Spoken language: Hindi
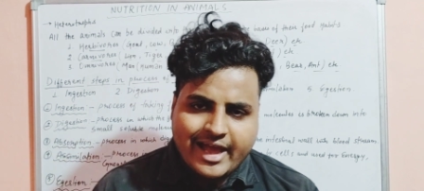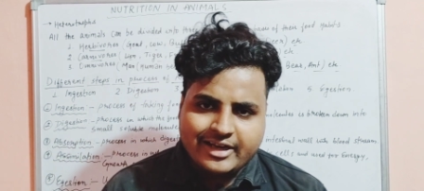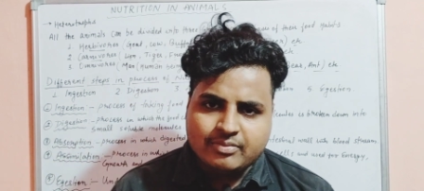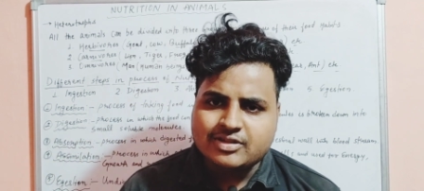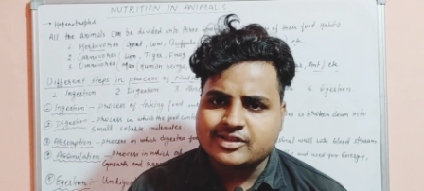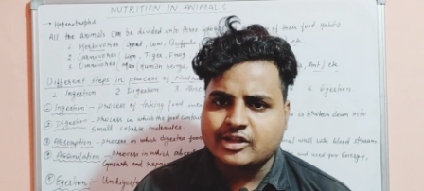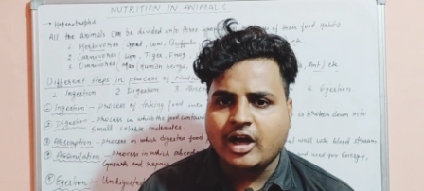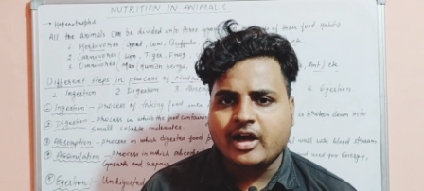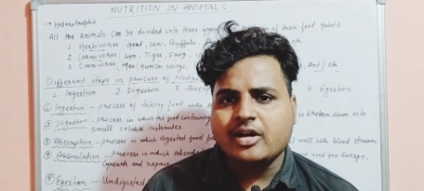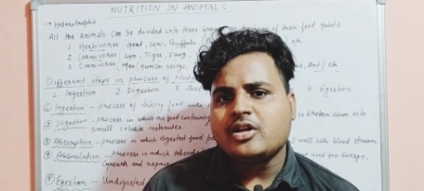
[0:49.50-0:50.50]
एनिमल्स
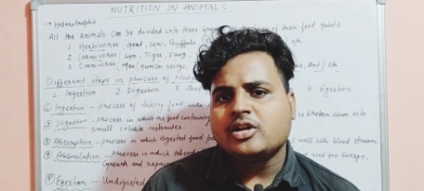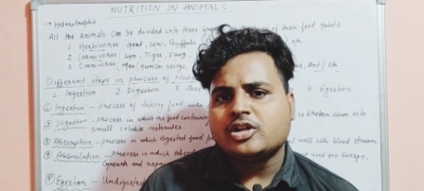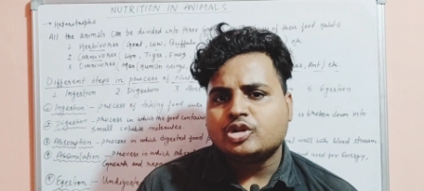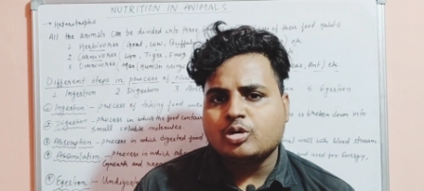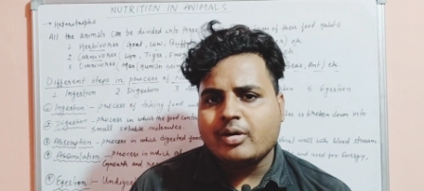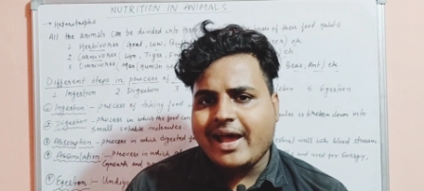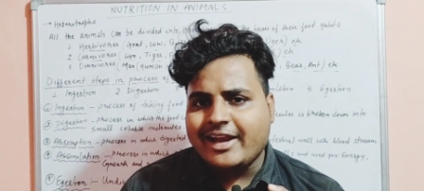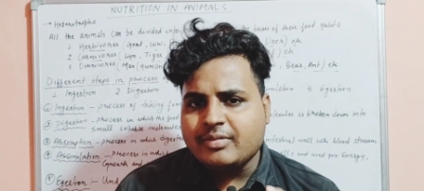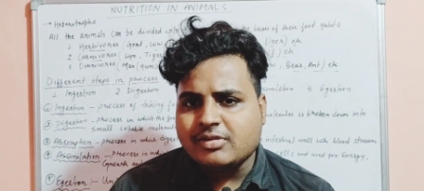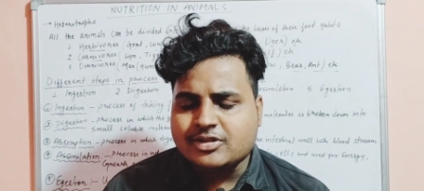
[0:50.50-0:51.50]
का तो
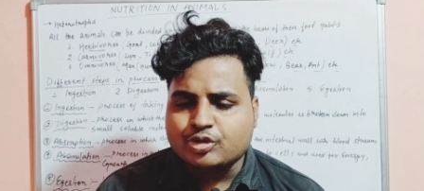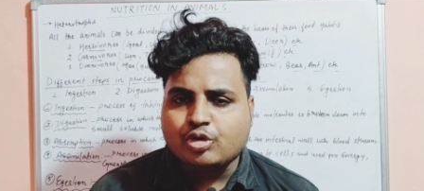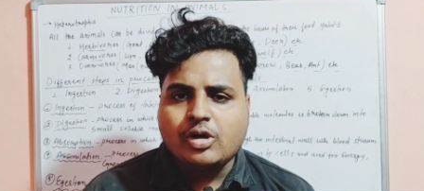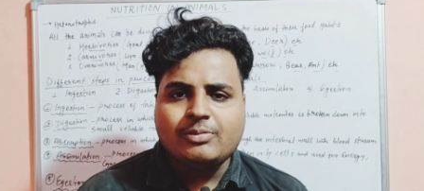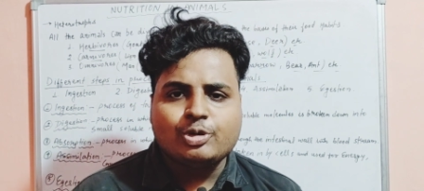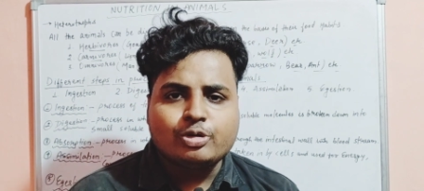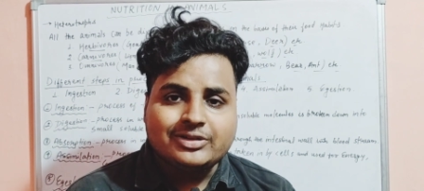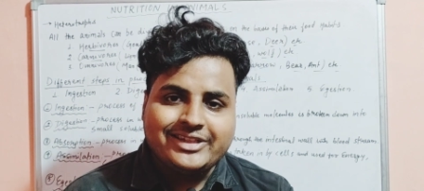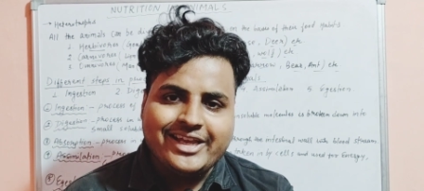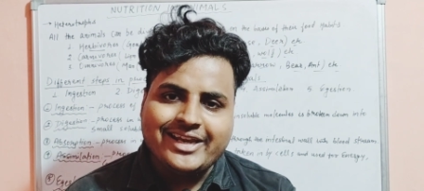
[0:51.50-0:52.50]
एनिमल्स को हम लोग
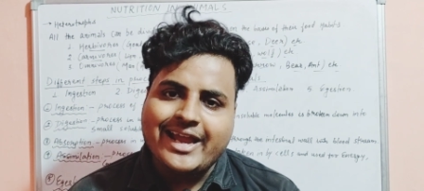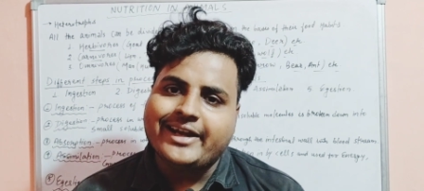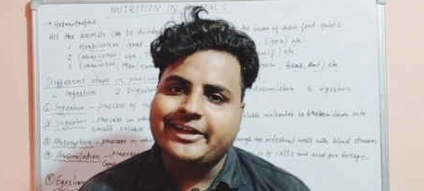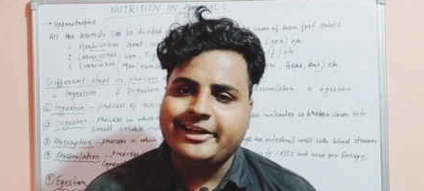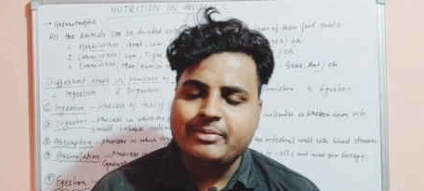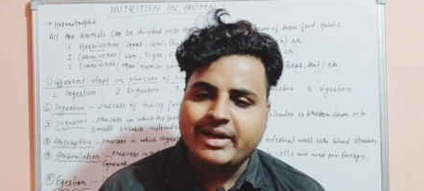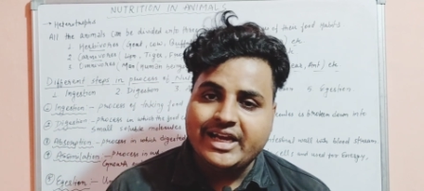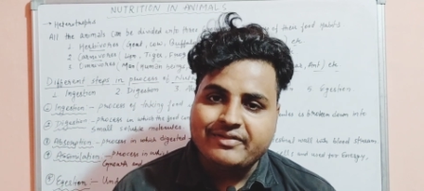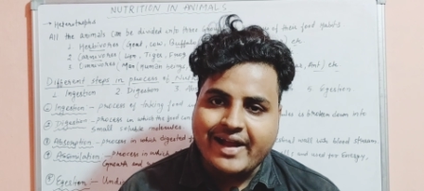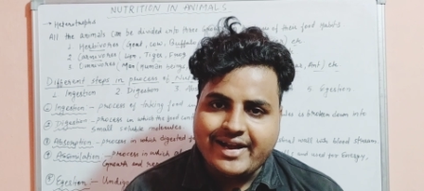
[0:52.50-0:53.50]
तीन कैटेगरी में
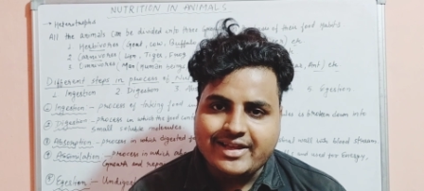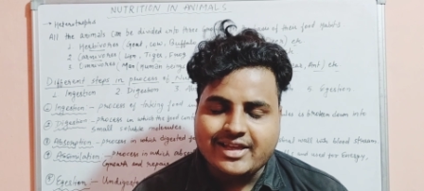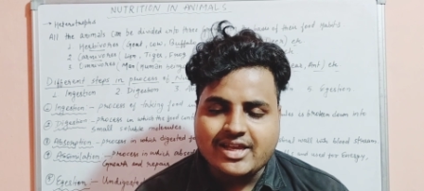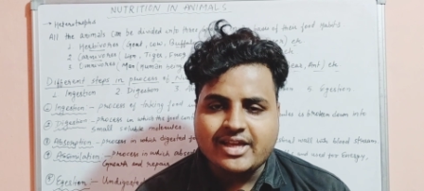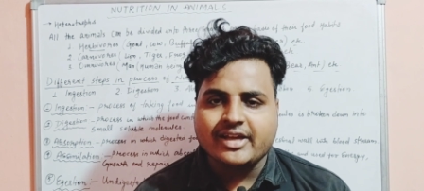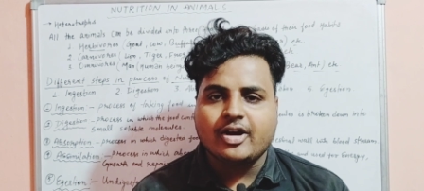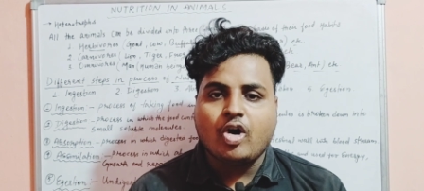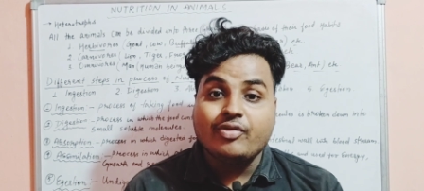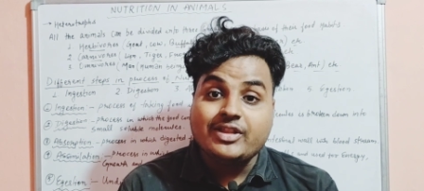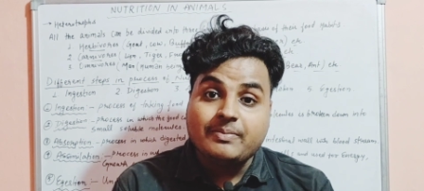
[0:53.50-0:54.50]
डिवाइड किए हैं
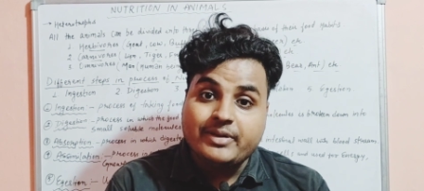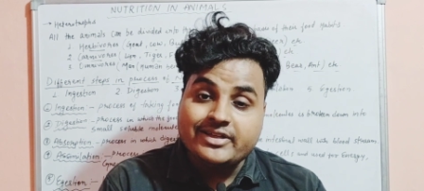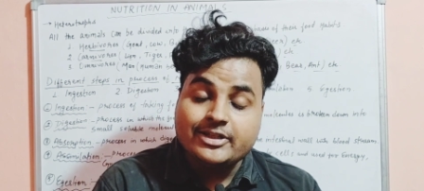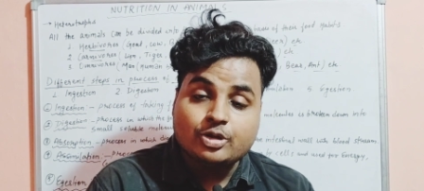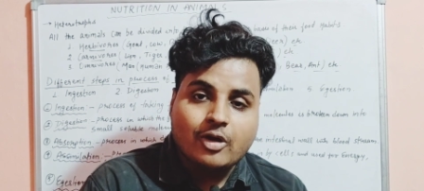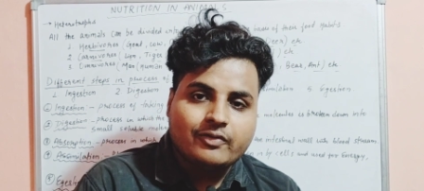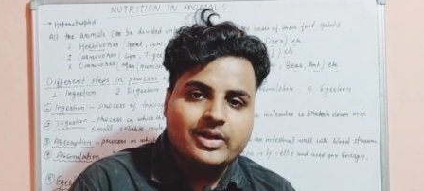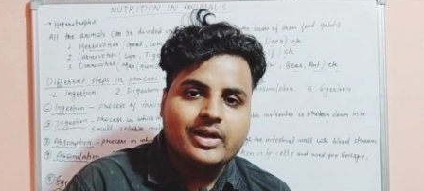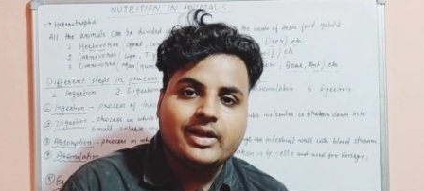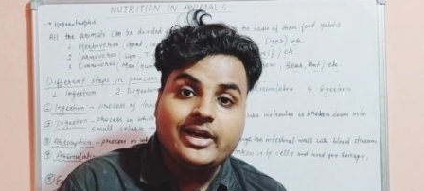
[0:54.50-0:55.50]
ऑन द बेसिस ऑफ
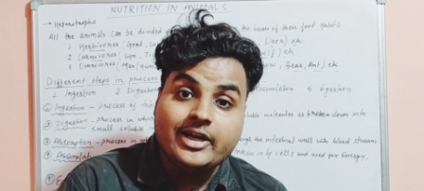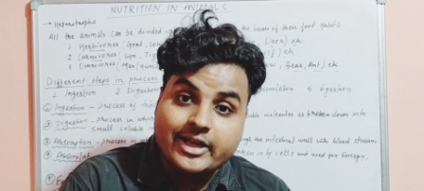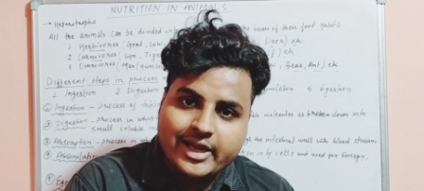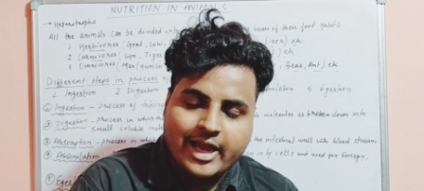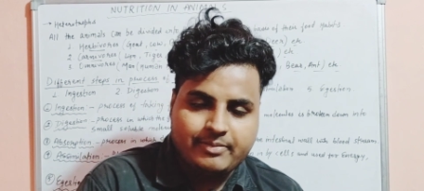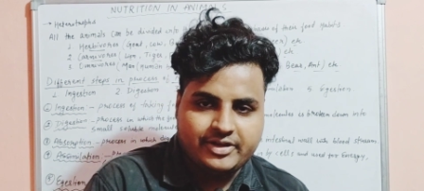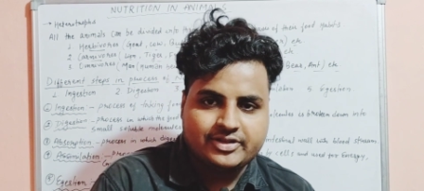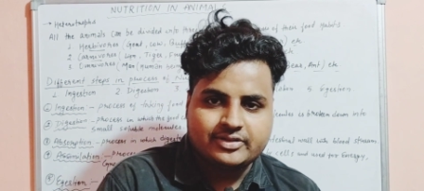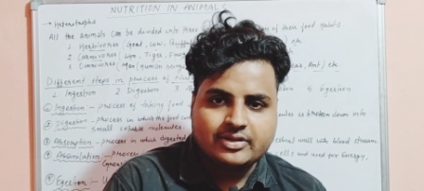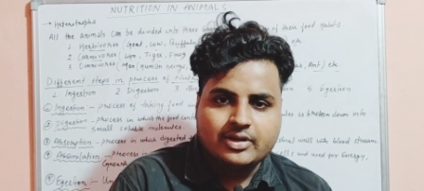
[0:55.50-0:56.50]
देयर ईटिंग
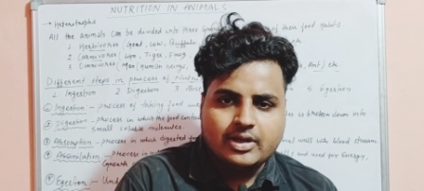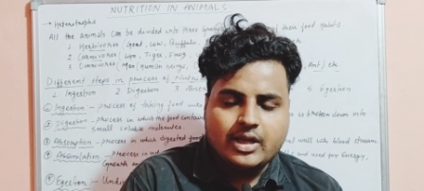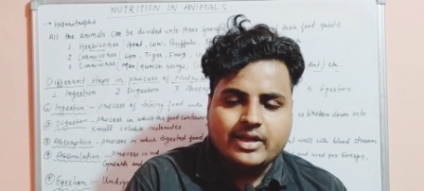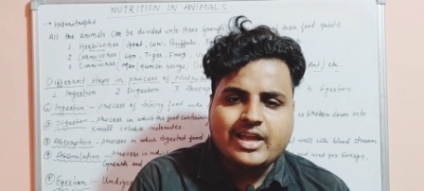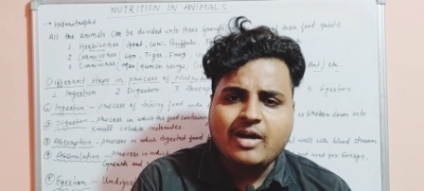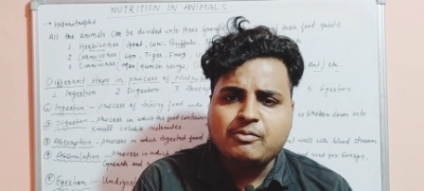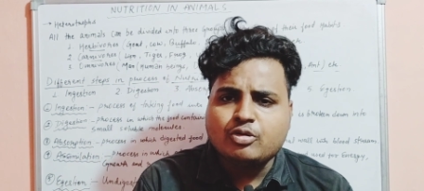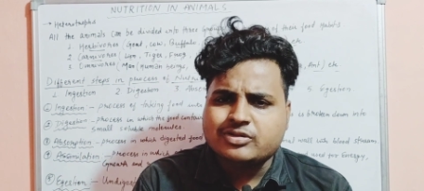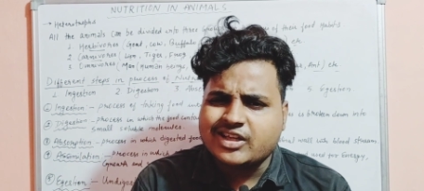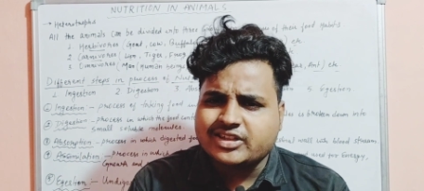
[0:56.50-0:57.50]
हैबिट्स या
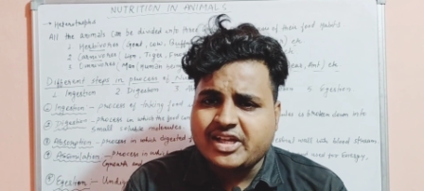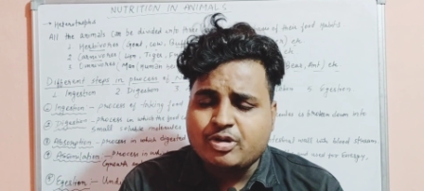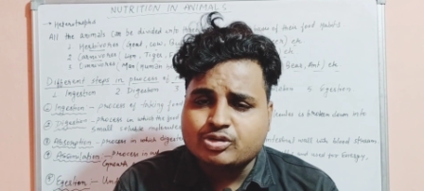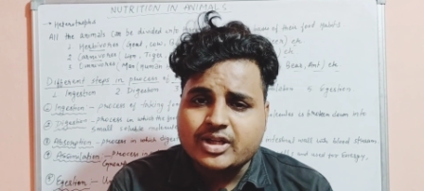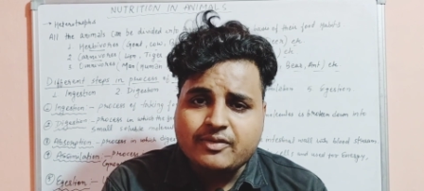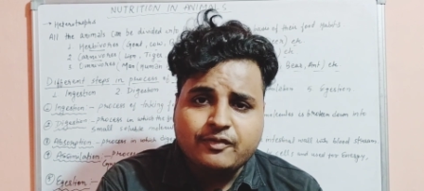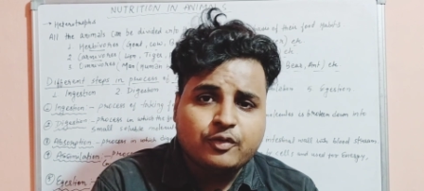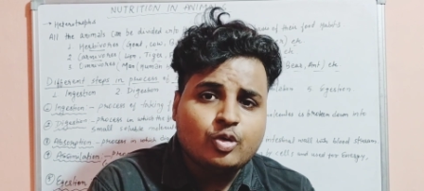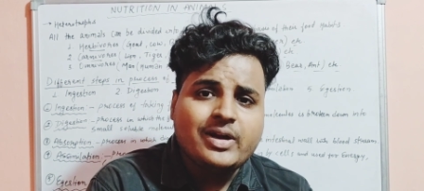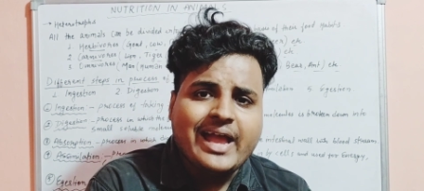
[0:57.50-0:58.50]
बोल सकते हैं उसके
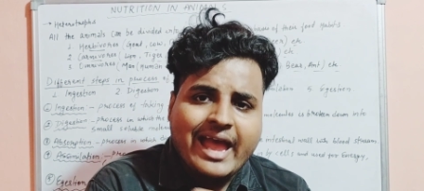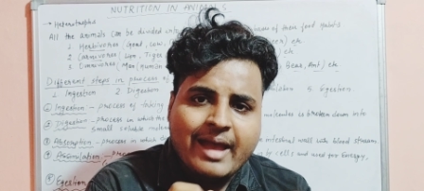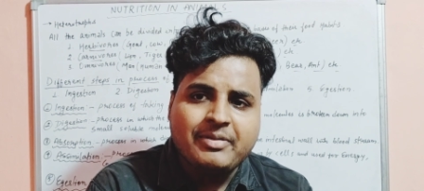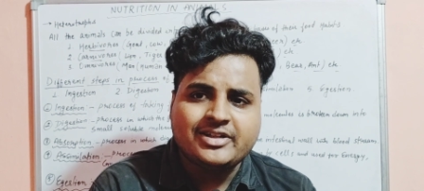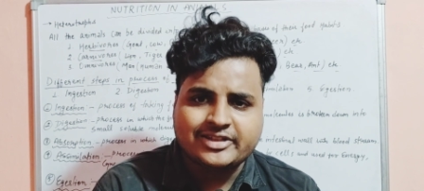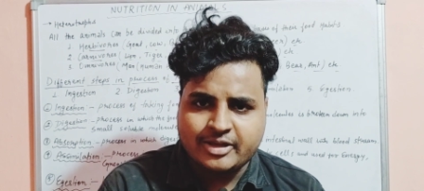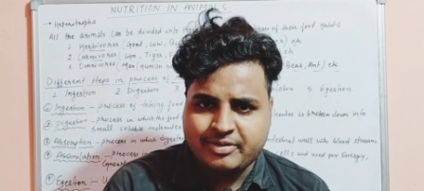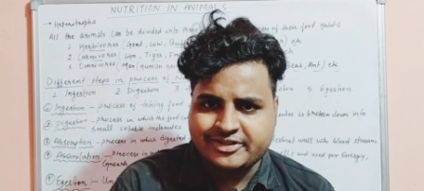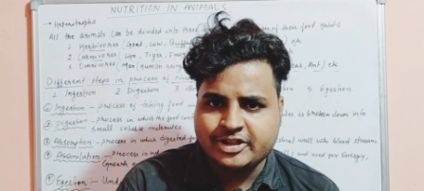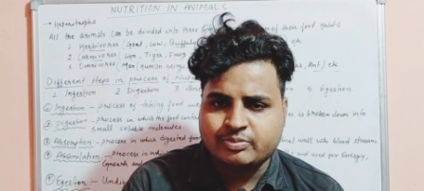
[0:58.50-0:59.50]
फूड हैबिट्स के
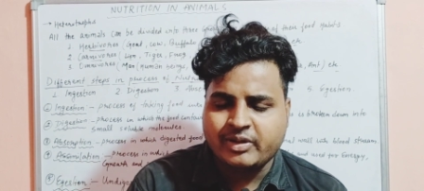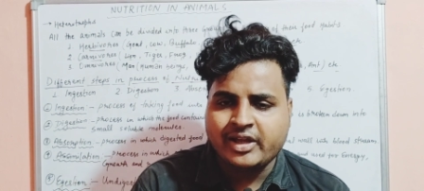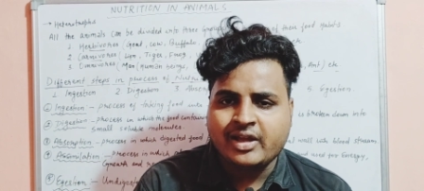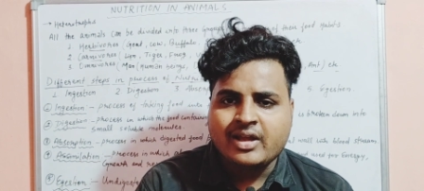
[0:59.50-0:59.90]
बेसिस पे